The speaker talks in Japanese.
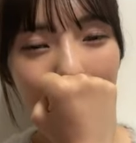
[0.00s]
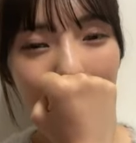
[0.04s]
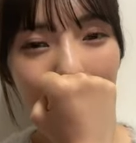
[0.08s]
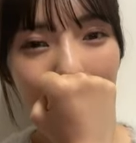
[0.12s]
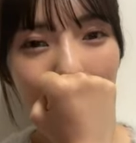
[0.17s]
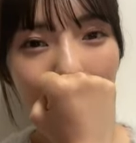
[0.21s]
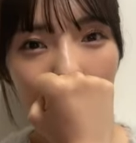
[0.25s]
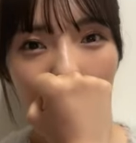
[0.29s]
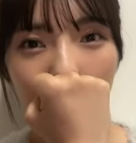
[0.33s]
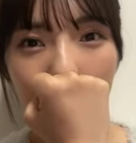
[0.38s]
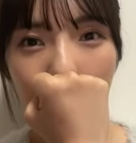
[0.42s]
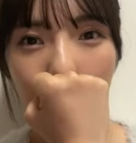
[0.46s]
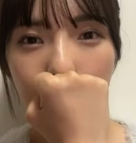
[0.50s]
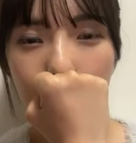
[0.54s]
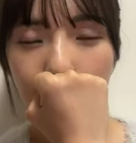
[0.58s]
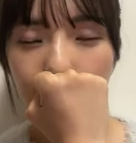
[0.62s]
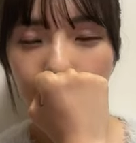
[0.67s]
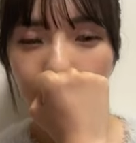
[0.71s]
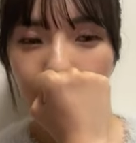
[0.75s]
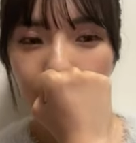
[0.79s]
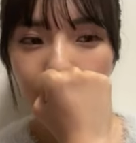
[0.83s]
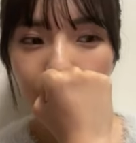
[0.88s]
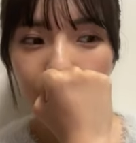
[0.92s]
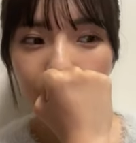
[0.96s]
から、う
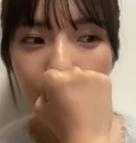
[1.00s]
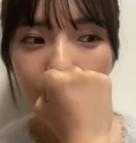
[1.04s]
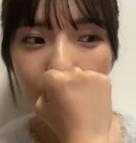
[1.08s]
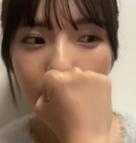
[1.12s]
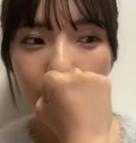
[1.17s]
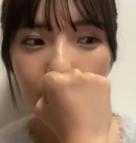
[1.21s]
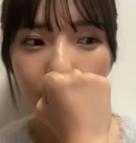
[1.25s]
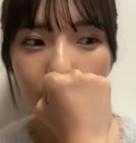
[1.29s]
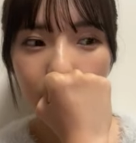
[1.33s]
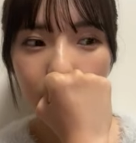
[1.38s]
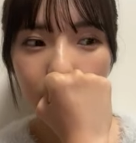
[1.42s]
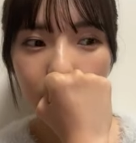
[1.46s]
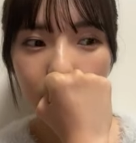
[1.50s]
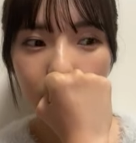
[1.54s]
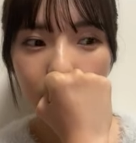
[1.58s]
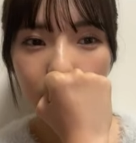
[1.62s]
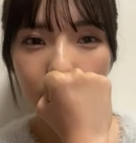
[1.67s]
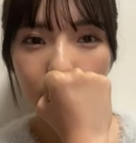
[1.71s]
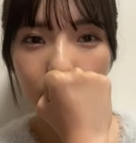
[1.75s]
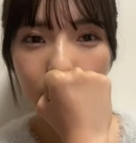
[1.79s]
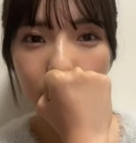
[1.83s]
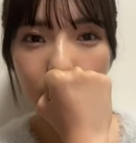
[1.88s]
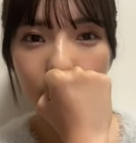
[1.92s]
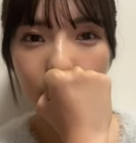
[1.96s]

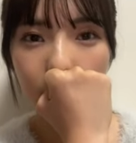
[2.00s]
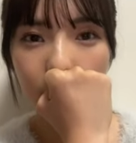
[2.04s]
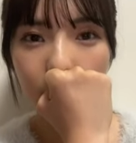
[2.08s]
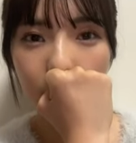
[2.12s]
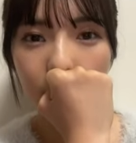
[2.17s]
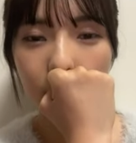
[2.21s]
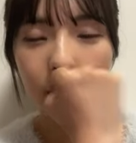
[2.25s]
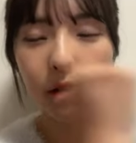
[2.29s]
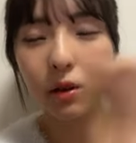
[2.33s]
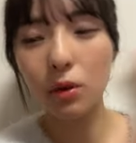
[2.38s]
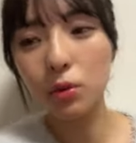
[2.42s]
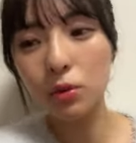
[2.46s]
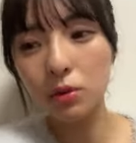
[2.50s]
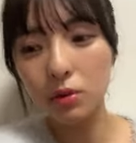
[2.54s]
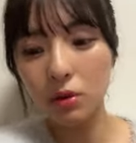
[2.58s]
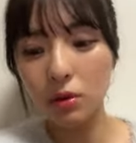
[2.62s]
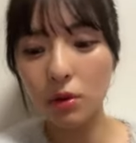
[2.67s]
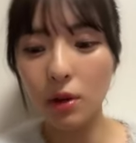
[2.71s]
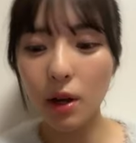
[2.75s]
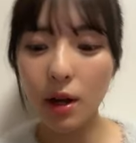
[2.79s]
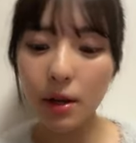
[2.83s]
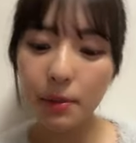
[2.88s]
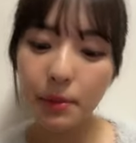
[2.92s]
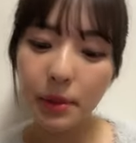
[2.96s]
ん、なんかほんと
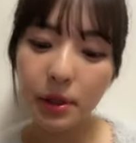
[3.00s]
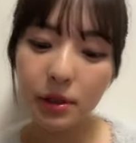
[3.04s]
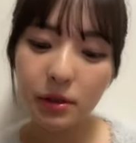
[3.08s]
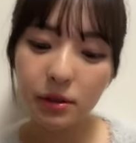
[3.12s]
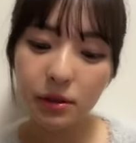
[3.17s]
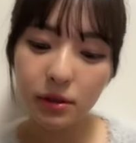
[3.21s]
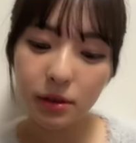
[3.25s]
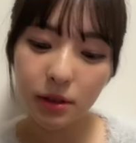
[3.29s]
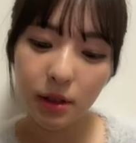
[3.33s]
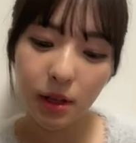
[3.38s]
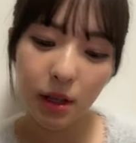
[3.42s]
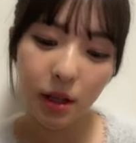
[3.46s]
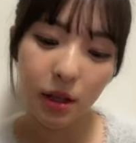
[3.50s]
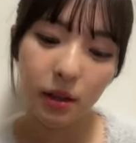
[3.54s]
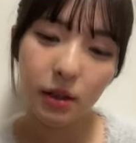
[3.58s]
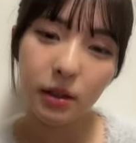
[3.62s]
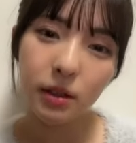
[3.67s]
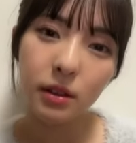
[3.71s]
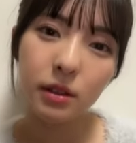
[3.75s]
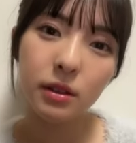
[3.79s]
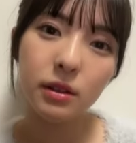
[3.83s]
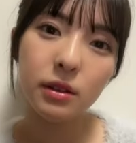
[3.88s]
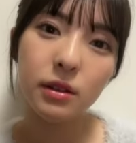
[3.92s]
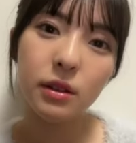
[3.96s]
合間縫って
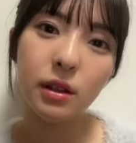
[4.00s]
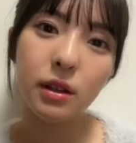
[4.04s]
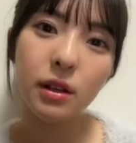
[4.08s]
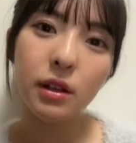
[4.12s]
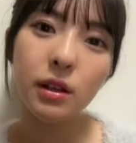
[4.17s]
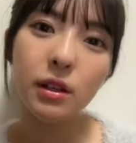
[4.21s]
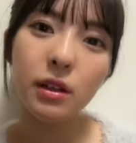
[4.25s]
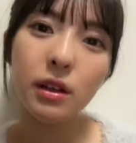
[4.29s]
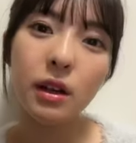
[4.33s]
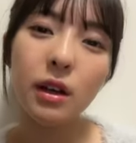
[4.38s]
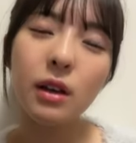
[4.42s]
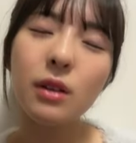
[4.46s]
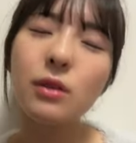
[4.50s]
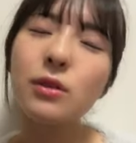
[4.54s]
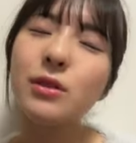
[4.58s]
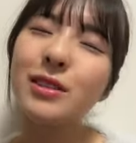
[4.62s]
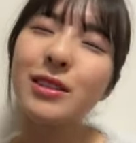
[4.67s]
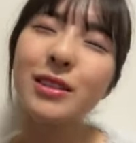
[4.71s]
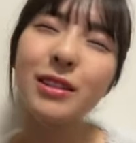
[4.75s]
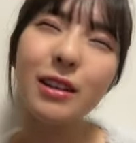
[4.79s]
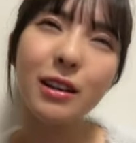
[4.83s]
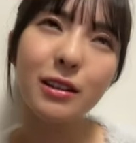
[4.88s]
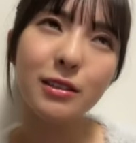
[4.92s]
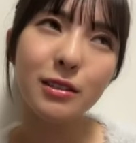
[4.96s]
やったりあの
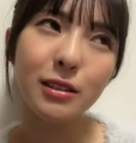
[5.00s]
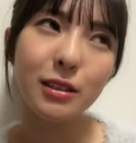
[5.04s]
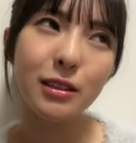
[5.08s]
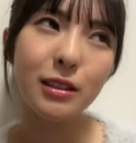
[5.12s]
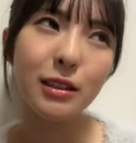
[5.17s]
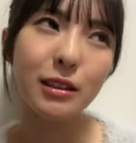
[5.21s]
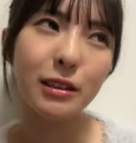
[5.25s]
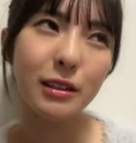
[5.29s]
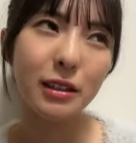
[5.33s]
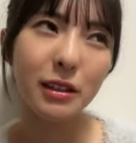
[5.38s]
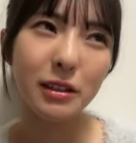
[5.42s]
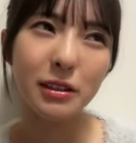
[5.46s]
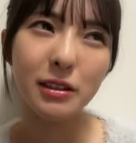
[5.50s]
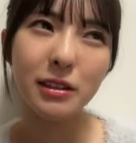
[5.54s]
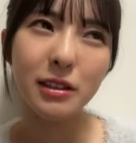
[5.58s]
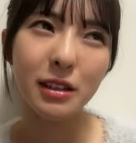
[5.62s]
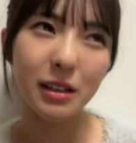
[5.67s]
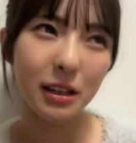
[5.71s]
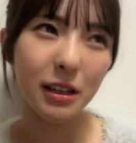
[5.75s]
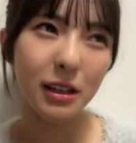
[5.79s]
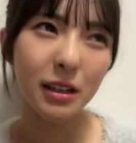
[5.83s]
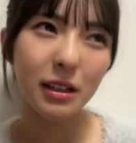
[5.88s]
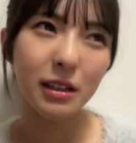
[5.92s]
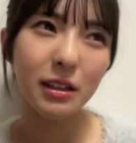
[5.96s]
新幹線の中でやった
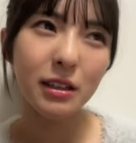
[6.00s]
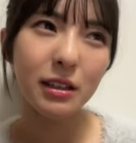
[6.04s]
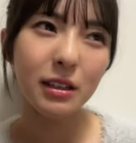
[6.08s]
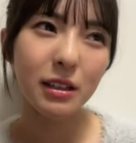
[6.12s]
り